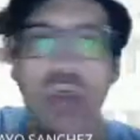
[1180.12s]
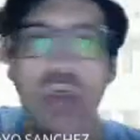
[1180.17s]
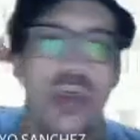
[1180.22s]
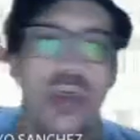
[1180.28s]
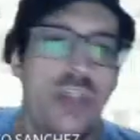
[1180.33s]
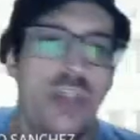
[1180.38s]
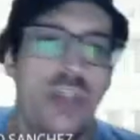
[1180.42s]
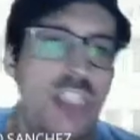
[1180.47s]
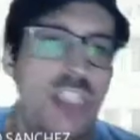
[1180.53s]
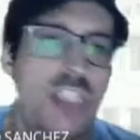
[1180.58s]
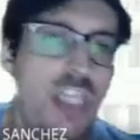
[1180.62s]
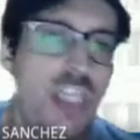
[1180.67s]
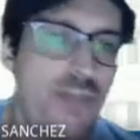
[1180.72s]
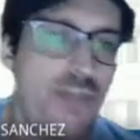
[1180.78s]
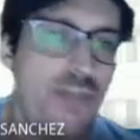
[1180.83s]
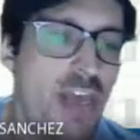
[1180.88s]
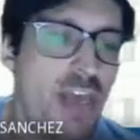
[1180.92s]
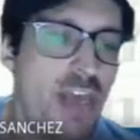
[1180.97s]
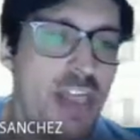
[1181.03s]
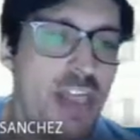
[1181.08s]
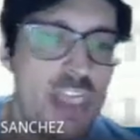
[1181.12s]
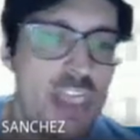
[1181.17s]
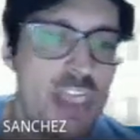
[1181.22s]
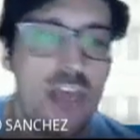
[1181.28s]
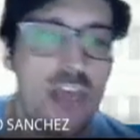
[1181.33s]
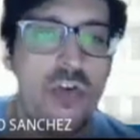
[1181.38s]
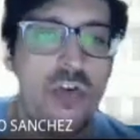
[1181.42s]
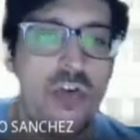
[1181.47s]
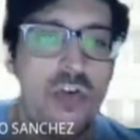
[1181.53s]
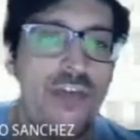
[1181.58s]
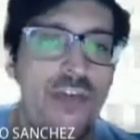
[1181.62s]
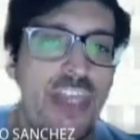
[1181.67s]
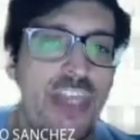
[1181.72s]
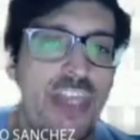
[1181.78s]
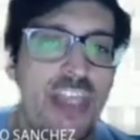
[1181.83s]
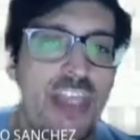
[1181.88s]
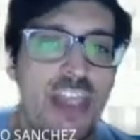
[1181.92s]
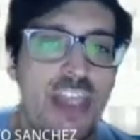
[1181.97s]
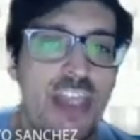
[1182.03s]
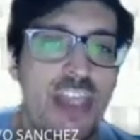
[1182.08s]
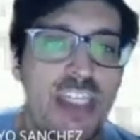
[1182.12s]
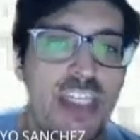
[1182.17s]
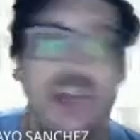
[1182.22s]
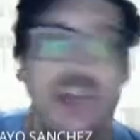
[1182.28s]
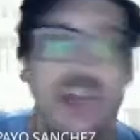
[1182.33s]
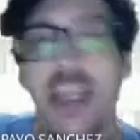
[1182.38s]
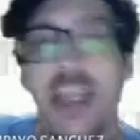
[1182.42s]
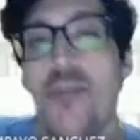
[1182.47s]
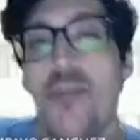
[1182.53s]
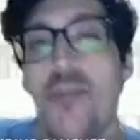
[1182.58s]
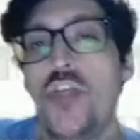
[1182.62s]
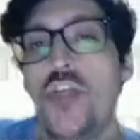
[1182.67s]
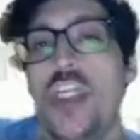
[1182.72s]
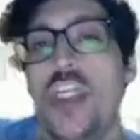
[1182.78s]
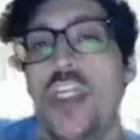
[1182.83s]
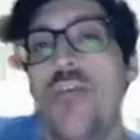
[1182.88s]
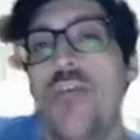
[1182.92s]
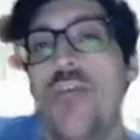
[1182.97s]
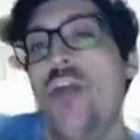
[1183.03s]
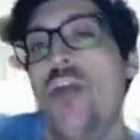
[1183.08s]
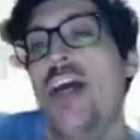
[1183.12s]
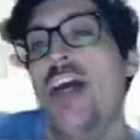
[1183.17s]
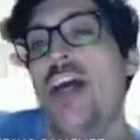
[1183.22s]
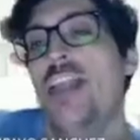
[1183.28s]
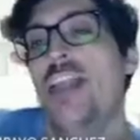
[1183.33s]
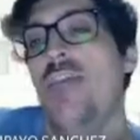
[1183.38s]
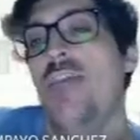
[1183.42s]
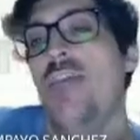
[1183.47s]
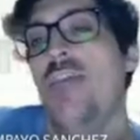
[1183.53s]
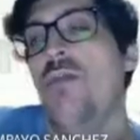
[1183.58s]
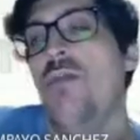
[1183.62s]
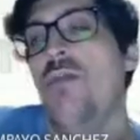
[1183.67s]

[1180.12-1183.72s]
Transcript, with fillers: significa, si hay coeficiente de asimetría positivo o negativo,